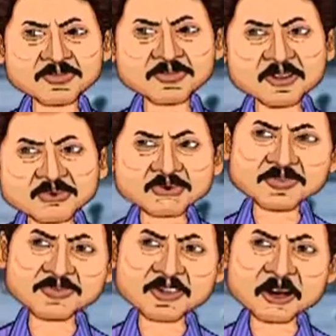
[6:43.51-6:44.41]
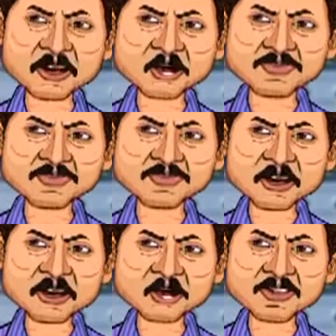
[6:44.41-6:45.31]
సింగపూర్ ప్రభుత్వం
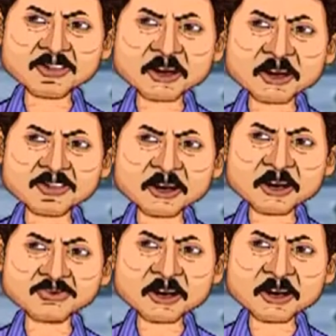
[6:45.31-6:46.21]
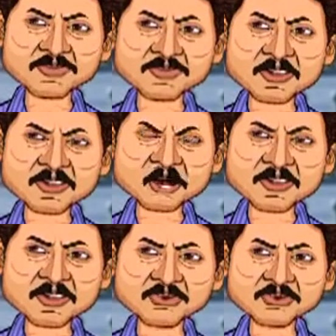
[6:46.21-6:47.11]
కొత్త రాజధాని నిర్మాణానికి
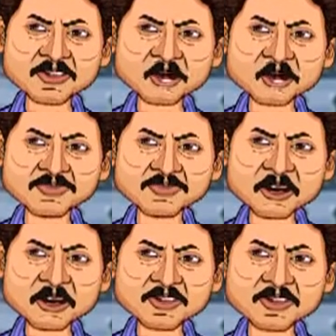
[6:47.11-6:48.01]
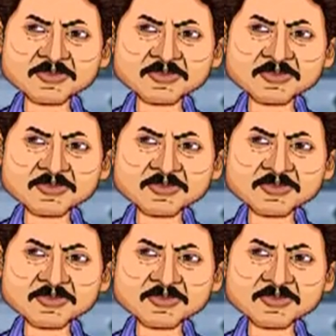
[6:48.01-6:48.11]
కాంట్రాక్టు కాదాంచి పరుగుతున్న